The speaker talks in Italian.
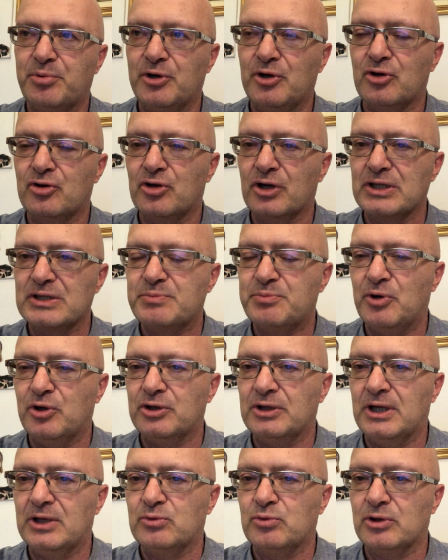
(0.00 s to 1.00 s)
poi non
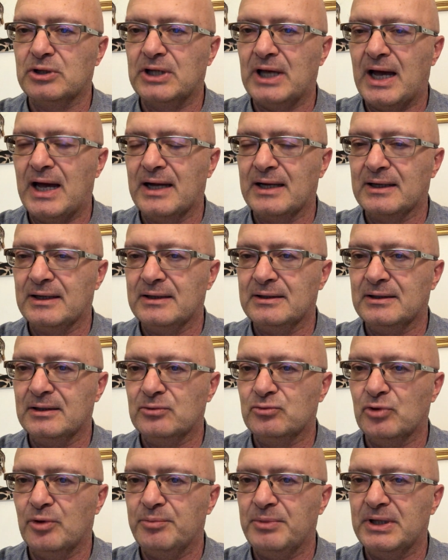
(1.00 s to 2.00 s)
corrisponde al tuo target,
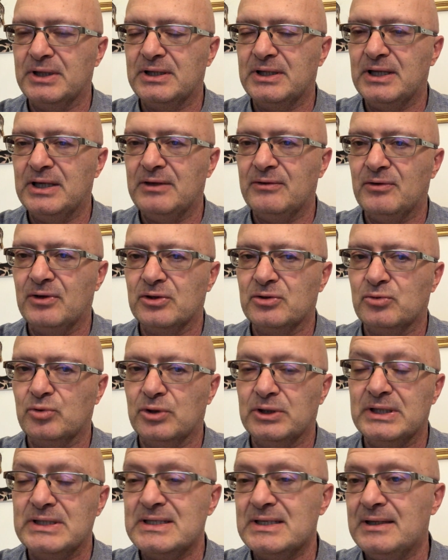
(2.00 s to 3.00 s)
al tuo obiettivo, al tuo
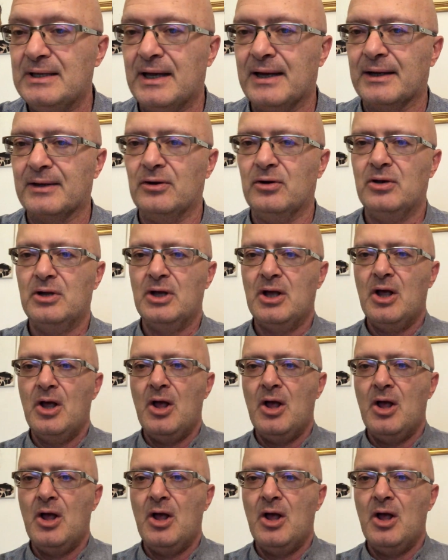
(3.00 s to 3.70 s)
desiderio,